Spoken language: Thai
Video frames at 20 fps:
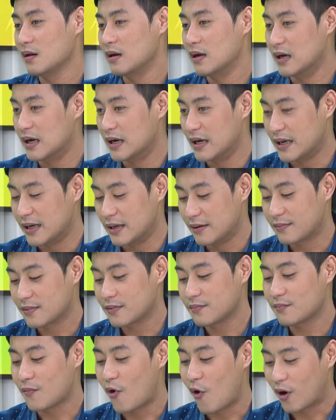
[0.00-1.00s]
เลย
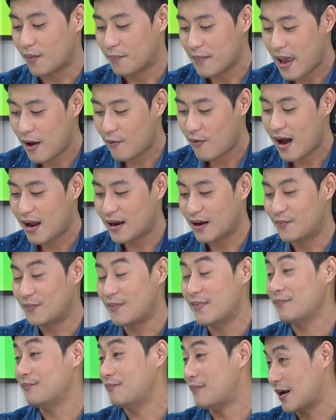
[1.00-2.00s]
บอกกับแม่ว่าเรา
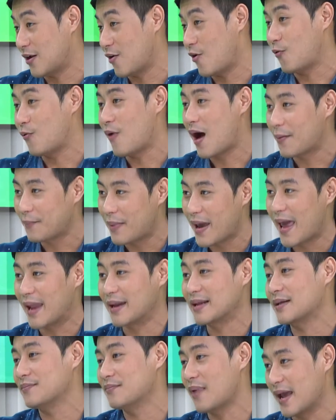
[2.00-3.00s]
มาลองวางแผ
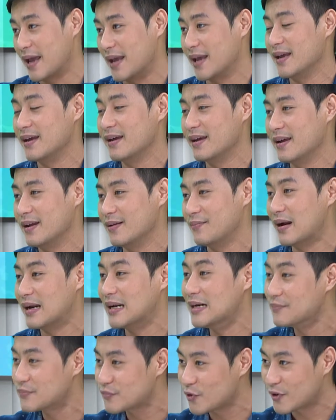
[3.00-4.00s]
นกันใหม่มา
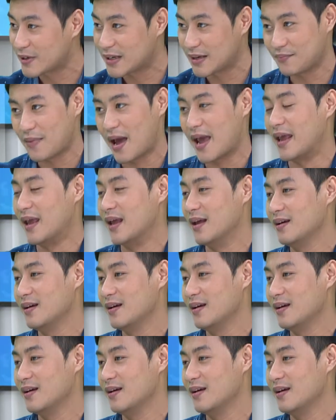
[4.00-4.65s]
เริ่มต้นกันใหม่